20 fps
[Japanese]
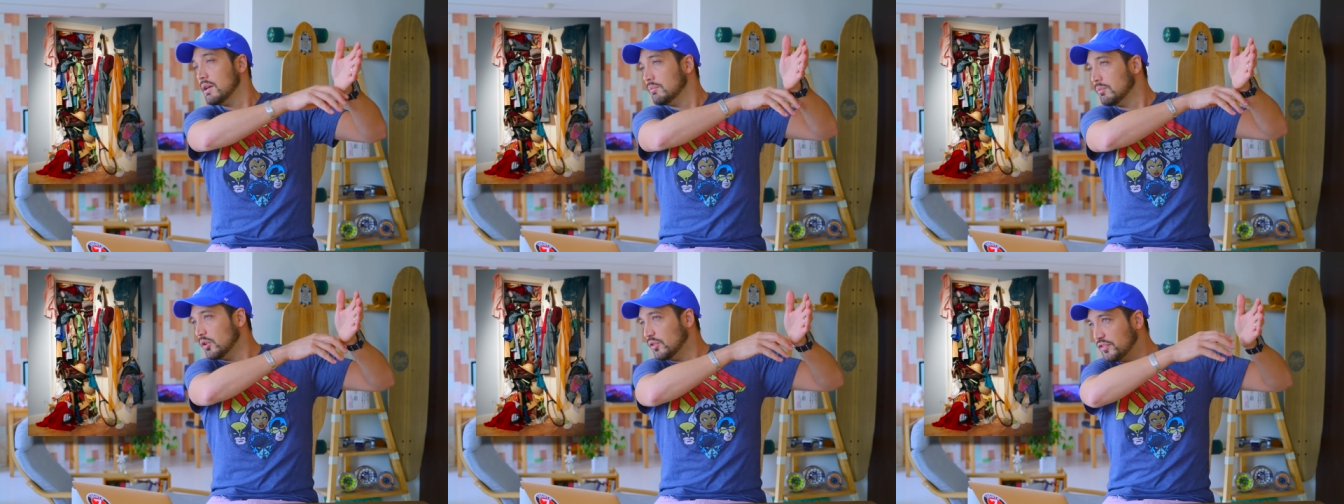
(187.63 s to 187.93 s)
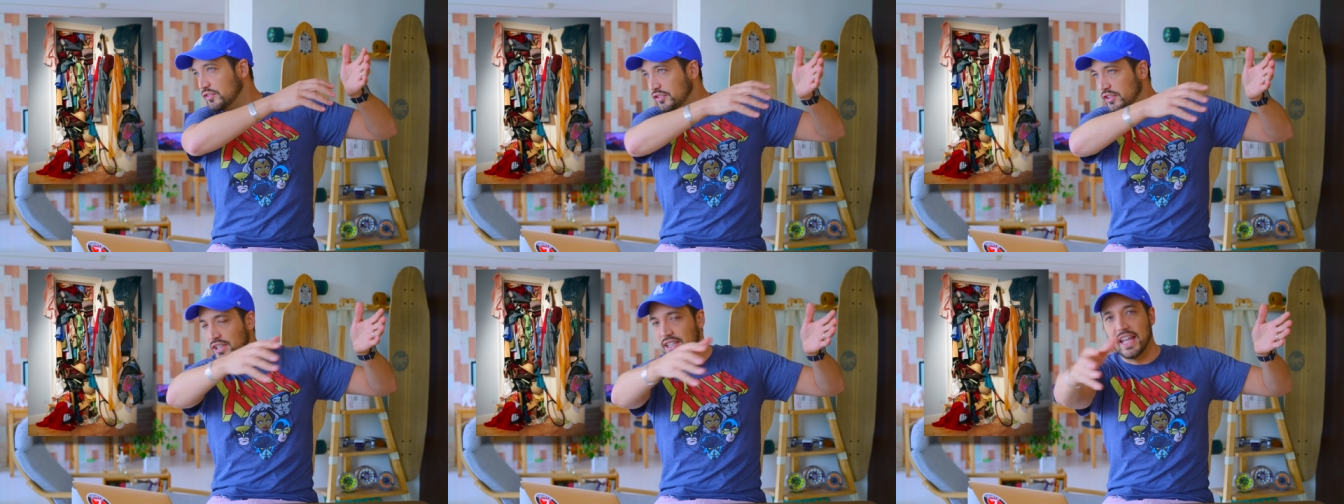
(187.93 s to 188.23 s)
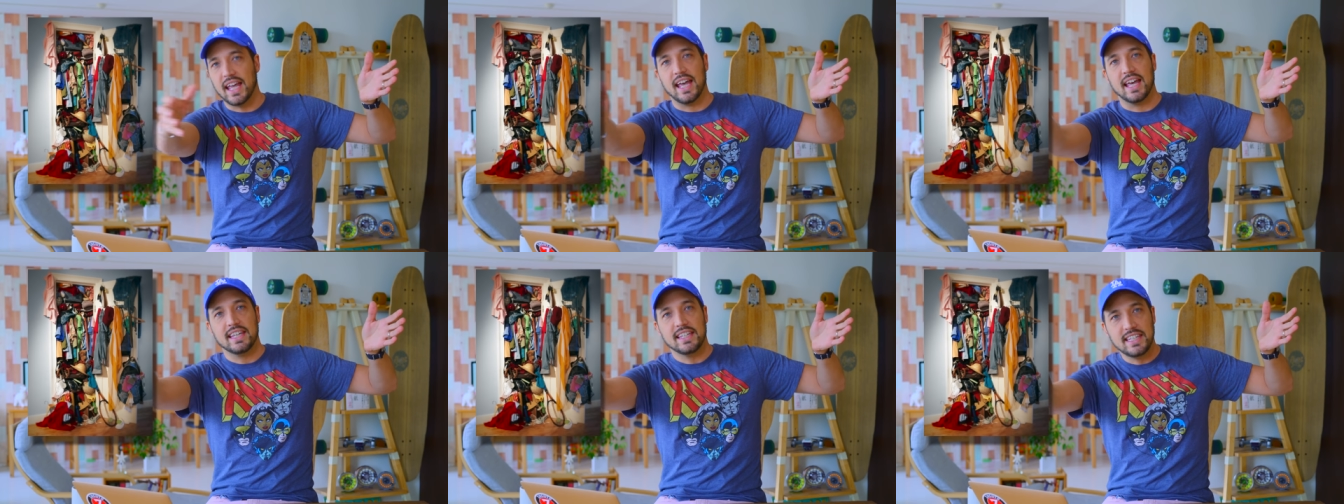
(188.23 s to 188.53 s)
もうフル
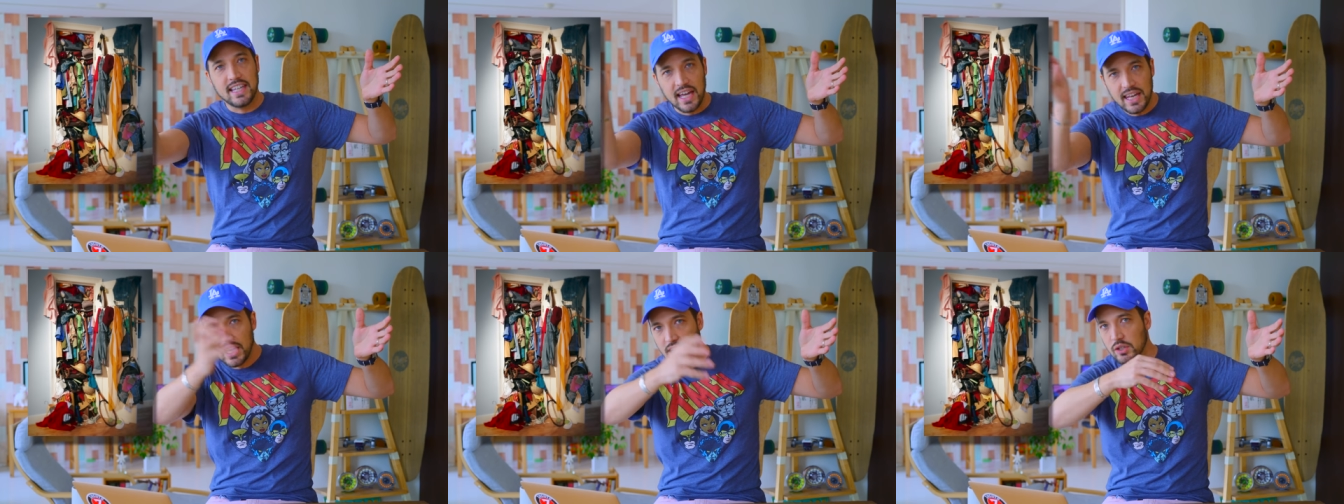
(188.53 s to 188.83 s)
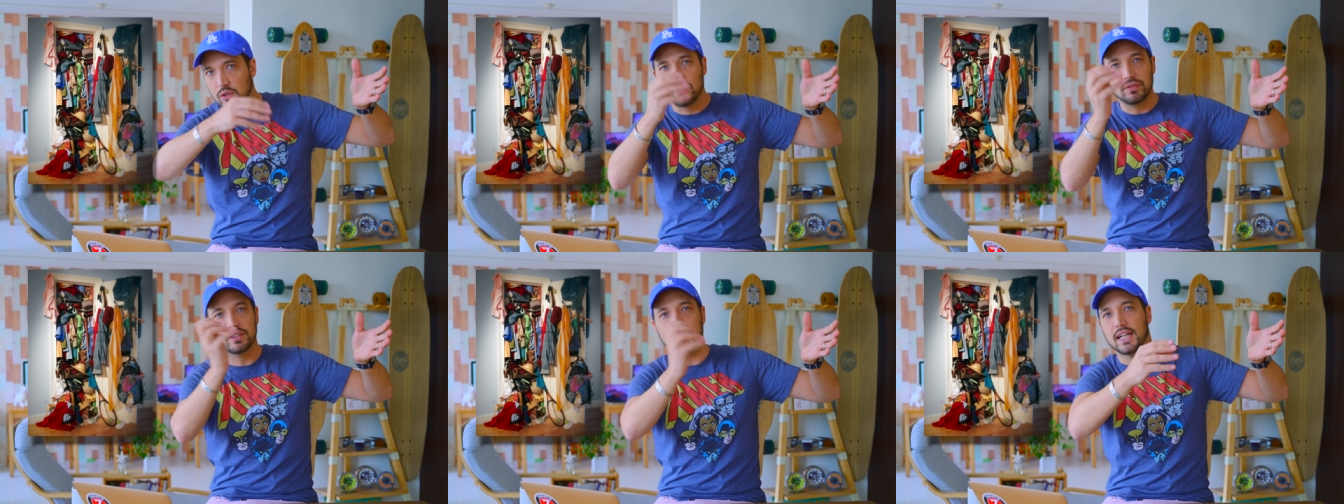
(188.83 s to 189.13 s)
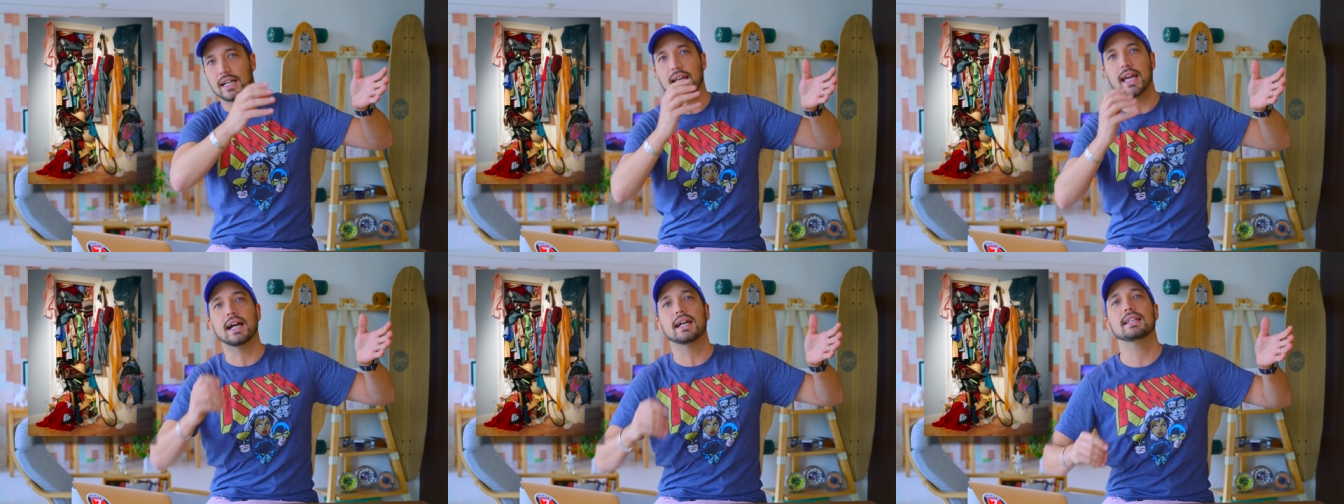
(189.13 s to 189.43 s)
で嫌な洋服
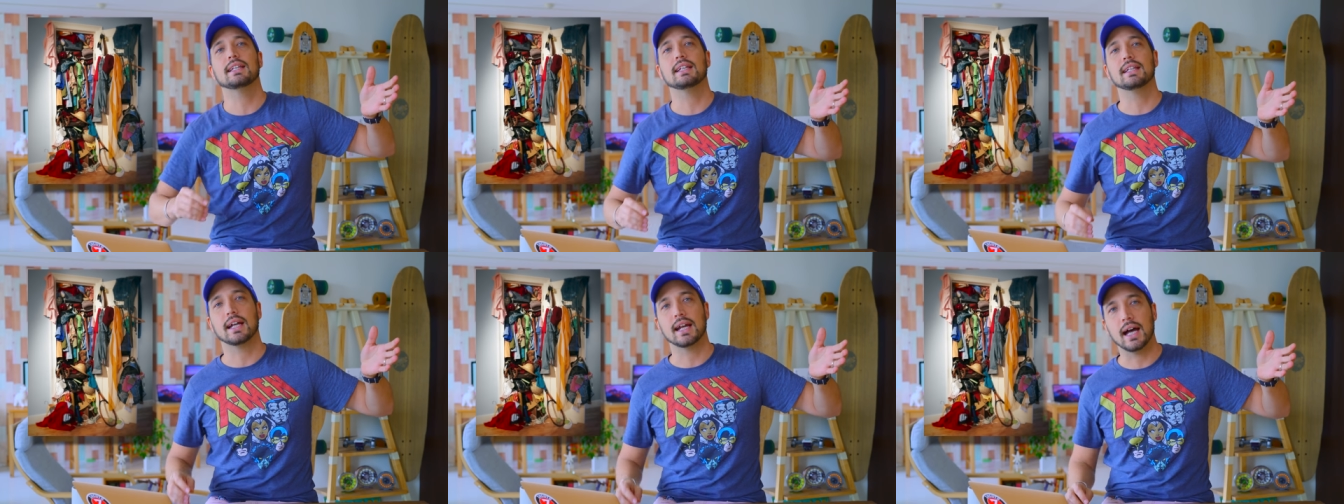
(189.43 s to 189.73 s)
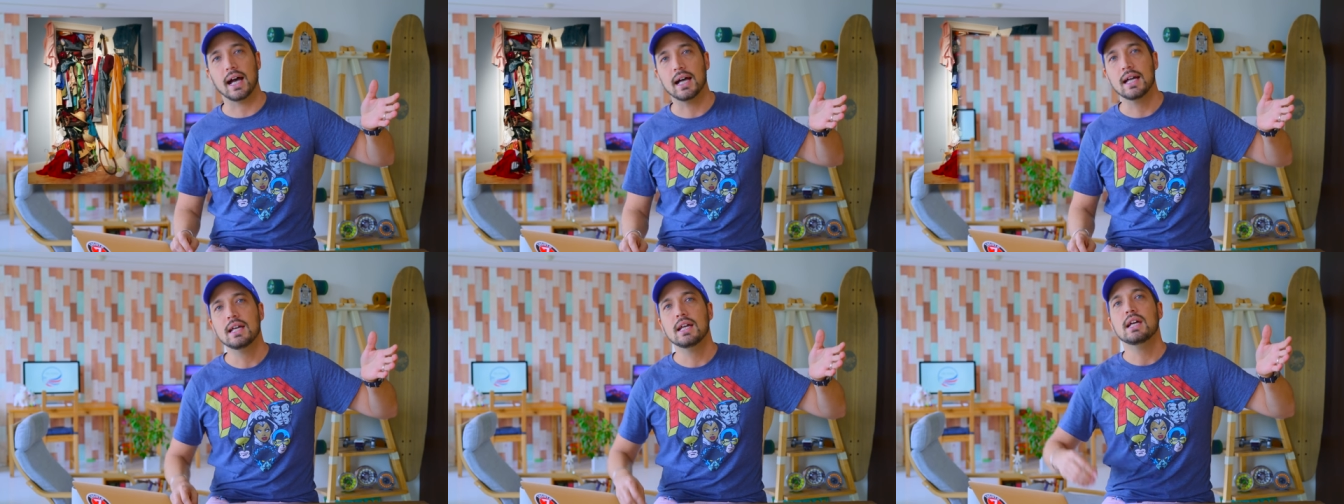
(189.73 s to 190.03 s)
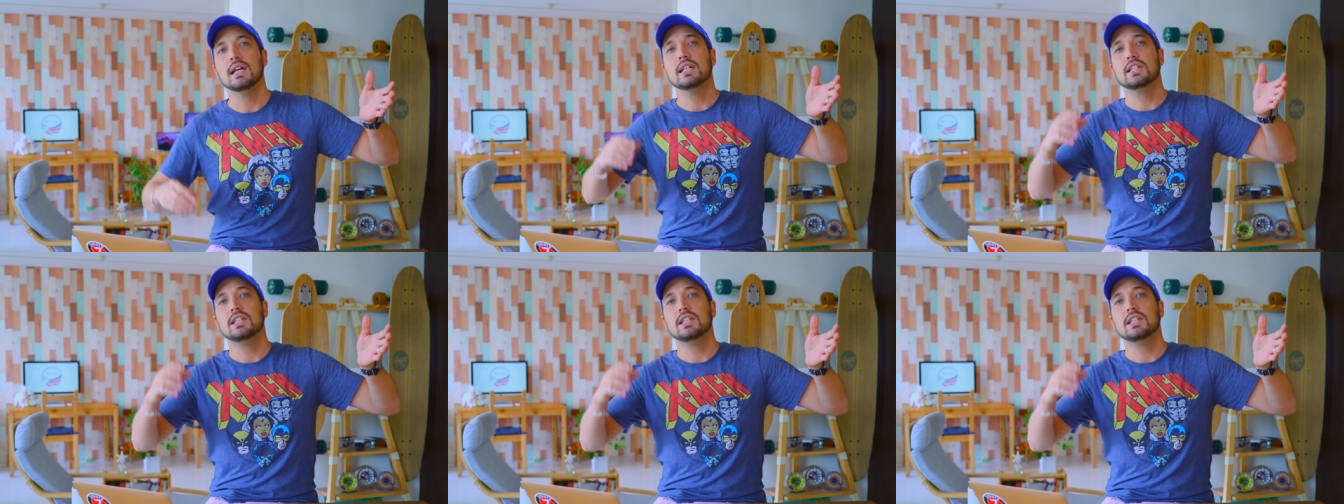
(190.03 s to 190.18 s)
だけ入ってたら、